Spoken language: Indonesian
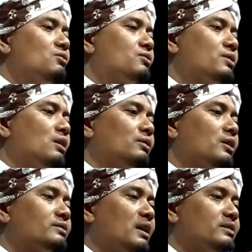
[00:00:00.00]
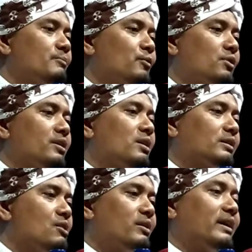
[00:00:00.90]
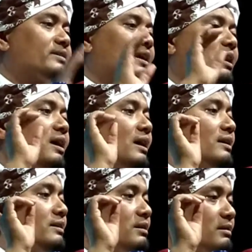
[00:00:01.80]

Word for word: Sangkun Allah tak nyapura dak ka orang siapa